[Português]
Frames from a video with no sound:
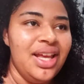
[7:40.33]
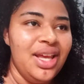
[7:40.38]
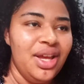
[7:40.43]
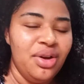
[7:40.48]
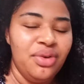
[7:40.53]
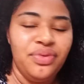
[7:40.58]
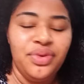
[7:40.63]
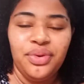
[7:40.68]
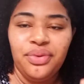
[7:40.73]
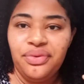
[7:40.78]

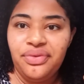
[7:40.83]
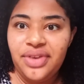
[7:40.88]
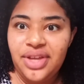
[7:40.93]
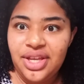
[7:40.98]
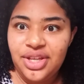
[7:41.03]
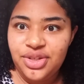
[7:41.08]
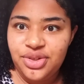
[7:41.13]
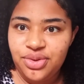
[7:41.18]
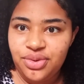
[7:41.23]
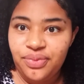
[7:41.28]
Eu vi um
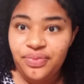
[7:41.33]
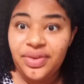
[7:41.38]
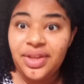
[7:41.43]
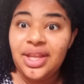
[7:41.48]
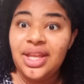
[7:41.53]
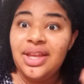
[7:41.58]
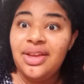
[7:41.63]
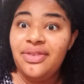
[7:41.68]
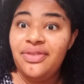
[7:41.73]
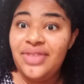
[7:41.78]
vídeo
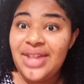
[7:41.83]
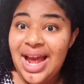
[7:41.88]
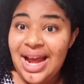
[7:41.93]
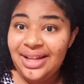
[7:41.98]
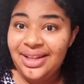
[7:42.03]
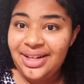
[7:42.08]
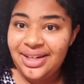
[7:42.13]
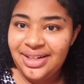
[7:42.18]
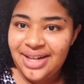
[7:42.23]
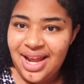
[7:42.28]
na
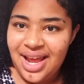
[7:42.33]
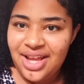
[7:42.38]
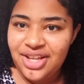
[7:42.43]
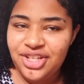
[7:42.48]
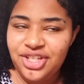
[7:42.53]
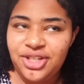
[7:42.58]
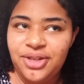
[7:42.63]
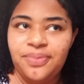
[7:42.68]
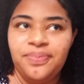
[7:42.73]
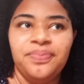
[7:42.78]

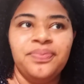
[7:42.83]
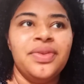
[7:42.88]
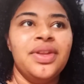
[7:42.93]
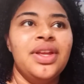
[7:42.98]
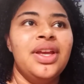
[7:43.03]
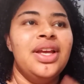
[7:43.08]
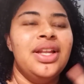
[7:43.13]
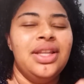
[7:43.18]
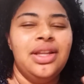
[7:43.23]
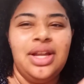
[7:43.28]
internet
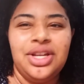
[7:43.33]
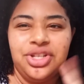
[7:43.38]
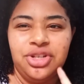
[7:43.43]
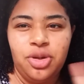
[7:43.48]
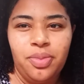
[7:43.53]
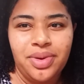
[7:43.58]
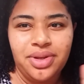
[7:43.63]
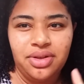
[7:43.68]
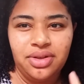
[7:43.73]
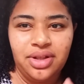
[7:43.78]
acho que
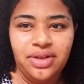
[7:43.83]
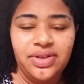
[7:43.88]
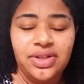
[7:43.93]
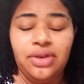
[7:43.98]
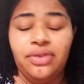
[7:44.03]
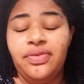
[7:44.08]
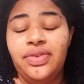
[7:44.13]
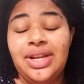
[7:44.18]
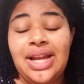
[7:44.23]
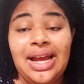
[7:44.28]
não passou na
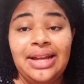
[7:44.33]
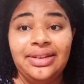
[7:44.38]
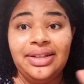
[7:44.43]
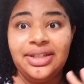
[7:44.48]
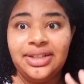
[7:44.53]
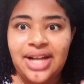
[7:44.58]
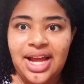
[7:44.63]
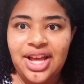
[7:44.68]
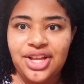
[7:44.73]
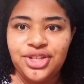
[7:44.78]
televisão, vi na
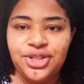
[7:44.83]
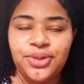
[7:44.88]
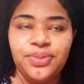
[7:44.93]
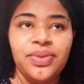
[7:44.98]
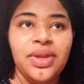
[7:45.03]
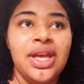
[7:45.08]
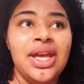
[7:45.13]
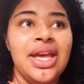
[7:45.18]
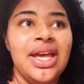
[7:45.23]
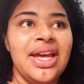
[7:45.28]

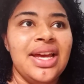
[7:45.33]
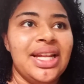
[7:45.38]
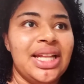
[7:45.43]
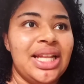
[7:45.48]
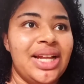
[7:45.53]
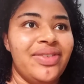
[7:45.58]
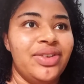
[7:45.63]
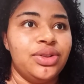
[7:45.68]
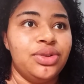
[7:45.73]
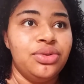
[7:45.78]
internet que
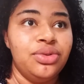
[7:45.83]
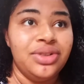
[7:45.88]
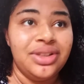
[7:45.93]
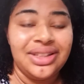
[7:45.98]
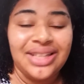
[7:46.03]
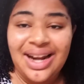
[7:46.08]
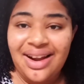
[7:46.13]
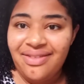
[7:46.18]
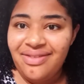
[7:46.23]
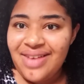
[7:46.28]
tava tudo
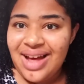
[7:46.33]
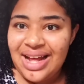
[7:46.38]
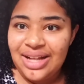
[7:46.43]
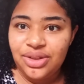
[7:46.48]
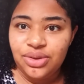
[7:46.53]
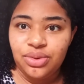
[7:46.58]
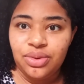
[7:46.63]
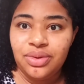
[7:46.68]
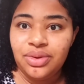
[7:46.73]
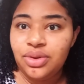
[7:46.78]

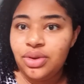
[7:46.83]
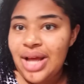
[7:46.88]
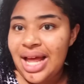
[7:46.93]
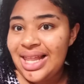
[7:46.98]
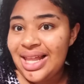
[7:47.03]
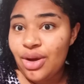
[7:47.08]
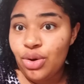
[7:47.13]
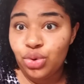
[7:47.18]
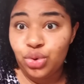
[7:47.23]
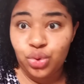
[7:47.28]
travado,
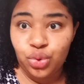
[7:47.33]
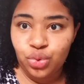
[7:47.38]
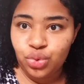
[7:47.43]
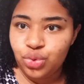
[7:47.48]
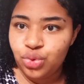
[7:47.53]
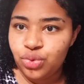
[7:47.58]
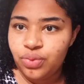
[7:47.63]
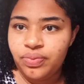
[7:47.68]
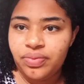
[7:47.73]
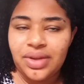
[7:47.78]
alagou
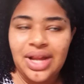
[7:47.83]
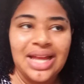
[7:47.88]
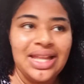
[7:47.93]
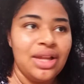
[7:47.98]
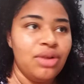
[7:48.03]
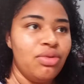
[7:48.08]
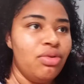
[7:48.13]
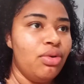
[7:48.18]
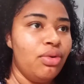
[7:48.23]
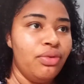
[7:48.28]
tudo.
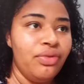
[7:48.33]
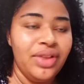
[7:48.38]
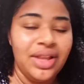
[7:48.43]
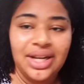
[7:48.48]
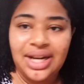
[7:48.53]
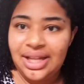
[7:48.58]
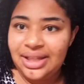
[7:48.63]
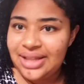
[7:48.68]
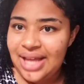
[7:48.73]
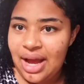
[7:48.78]
Alagou o
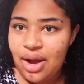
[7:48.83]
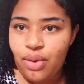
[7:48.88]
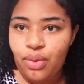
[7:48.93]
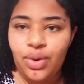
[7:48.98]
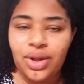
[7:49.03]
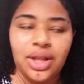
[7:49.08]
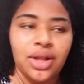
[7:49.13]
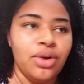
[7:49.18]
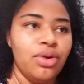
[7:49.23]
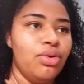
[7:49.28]
Vila
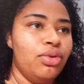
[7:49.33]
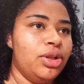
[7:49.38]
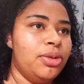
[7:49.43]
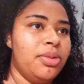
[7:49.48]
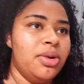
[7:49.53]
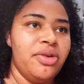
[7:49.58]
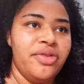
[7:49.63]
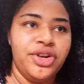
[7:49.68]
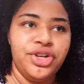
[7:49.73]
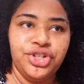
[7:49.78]
Natal, alagou o
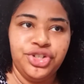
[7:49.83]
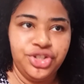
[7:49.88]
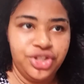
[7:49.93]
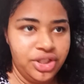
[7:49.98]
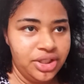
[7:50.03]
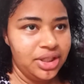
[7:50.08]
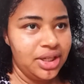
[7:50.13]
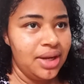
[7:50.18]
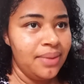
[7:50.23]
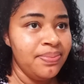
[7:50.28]
Terminal
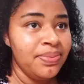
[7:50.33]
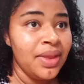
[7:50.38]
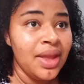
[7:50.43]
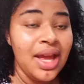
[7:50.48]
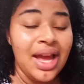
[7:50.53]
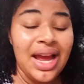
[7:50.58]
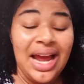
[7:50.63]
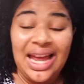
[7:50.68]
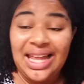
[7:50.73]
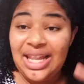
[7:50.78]
Varginha,
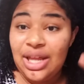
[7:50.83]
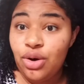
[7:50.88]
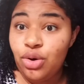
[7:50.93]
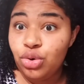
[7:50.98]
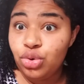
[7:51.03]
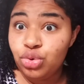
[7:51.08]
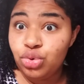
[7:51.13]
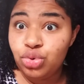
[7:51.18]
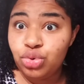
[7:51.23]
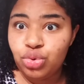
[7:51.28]

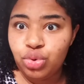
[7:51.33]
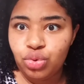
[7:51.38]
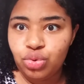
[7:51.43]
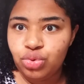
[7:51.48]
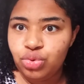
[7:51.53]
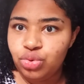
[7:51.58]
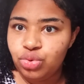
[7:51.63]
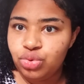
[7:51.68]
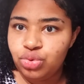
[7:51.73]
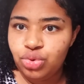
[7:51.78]
alagou
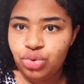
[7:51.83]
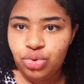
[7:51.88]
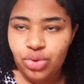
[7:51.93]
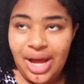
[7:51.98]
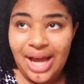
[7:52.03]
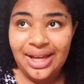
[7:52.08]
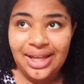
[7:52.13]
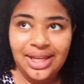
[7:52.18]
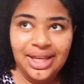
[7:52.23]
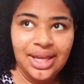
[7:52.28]
tudo, tudo.
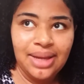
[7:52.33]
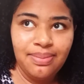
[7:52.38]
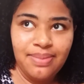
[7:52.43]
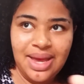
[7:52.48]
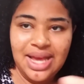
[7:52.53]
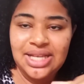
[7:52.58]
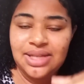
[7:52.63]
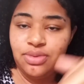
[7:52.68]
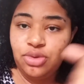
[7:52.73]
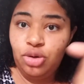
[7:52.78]
Aqui
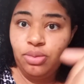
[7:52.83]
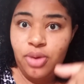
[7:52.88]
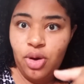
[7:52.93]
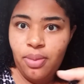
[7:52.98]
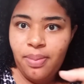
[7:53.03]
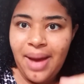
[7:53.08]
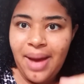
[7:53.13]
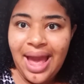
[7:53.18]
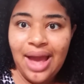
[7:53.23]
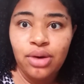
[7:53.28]
mesmo no
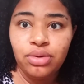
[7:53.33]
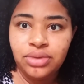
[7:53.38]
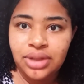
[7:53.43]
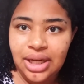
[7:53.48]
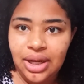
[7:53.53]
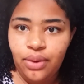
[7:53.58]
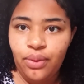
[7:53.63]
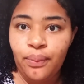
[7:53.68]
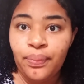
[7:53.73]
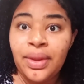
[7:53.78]
meu bairro
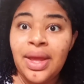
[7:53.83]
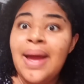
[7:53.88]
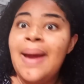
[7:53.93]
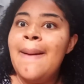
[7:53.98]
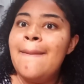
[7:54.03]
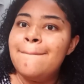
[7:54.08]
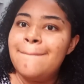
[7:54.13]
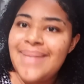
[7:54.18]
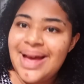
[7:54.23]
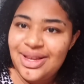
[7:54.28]
não,
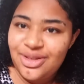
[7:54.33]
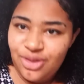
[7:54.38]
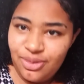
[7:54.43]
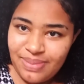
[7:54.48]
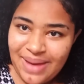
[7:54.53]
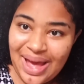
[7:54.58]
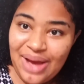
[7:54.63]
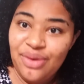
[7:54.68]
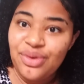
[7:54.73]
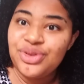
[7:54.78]
mas no
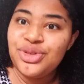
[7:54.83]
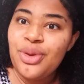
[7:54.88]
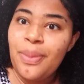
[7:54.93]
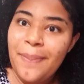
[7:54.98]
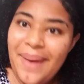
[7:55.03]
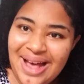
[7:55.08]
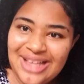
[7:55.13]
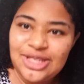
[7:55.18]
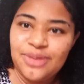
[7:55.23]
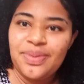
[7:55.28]
bairro onde eu
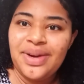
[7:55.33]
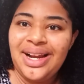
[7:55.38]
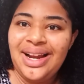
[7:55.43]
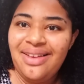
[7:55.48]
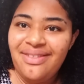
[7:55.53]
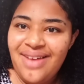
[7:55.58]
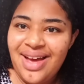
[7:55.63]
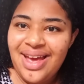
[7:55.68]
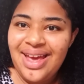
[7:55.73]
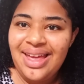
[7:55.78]
passo para
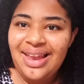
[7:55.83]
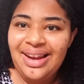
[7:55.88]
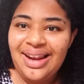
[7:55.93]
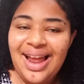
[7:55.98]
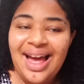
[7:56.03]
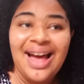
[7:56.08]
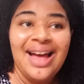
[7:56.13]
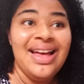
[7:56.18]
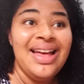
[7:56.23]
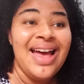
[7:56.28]
levar ele
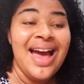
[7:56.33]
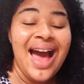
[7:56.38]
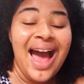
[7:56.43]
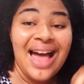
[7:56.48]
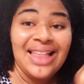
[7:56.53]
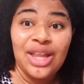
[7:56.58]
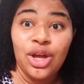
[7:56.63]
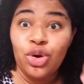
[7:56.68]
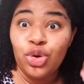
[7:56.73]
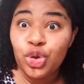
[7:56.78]
lá,
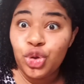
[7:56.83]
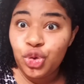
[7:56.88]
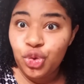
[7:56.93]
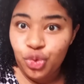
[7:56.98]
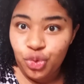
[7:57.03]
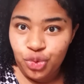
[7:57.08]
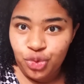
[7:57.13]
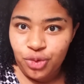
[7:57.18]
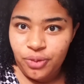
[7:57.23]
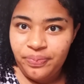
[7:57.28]
alagou
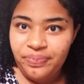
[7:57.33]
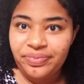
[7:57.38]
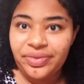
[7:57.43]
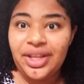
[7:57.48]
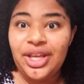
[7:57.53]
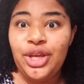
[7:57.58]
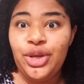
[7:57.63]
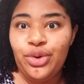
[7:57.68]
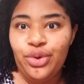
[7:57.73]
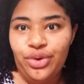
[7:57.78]
tudo.
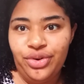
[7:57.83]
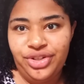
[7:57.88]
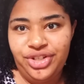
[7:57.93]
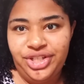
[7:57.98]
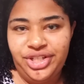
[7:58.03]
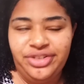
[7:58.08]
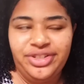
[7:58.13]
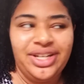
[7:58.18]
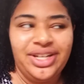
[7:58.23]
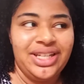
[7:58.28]
E
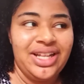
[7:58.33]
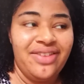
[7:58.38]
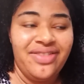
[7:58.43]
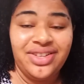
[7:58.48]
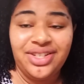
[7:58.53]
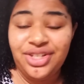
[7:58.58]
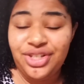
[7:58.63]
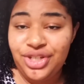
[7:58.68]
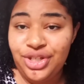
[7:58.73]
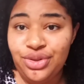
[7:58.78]
hoje eu já tava
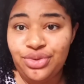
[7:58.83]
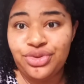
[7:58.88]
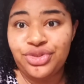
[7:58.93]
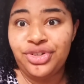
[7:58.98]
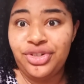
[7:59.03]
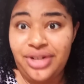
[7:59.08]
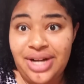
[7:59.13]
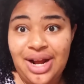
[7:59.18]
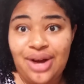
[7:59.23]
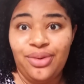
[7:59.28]
assistindo o
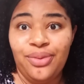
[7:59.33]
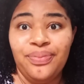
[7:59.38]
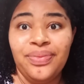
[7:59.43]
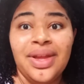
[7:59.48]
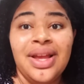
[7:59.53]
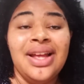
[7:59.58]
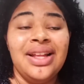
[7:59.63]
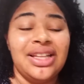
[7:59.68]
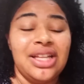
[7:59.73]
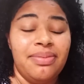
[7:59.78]
jornal,
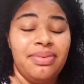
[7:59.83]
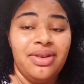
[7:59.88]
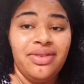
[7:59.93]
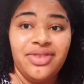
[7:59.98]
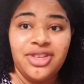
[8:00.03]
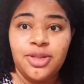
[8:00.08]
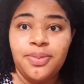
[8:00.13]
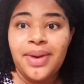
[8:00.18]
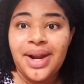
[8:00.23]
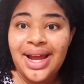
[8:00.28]
tá
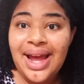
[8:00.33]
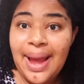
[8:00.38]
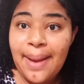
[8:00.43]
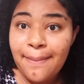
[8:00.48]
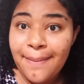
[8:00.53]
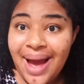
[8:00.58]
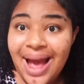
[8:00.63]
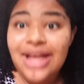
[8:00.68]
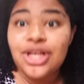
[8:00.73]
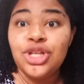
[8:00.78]
previsto para cair
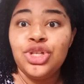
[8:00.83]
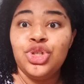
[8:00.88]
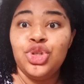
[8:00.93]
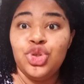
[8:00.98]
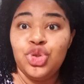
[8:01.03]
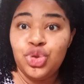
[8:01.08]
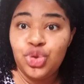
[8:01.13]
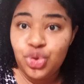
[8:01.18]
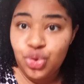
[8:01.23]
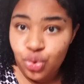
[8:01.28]
mais
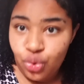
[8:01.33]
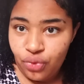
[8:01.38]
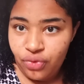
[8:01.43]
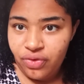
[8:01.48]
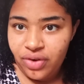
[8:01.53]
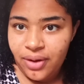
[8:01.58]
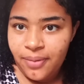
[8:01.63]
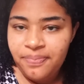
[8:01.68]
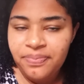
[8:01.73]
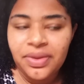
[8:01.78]

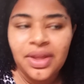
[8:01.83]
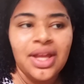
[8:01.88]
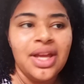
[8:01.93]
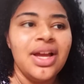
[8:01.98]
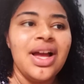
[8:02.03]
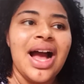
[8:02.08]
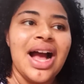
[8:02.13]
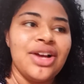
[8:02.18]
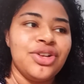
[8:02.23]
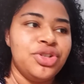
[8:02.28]
chuva.
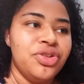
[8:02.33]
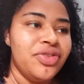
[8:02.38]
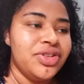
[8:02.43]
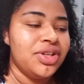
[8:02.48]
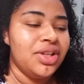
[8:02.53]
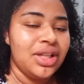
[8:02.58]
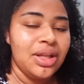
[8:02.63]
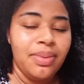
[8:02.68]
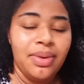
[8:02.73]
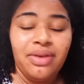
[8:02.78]
A chuva
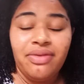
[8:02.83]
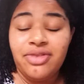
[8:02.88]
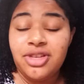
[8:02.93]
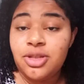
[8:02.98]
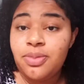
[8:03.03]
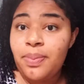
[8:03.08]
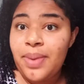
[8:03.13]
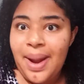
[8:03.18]
só tá prevista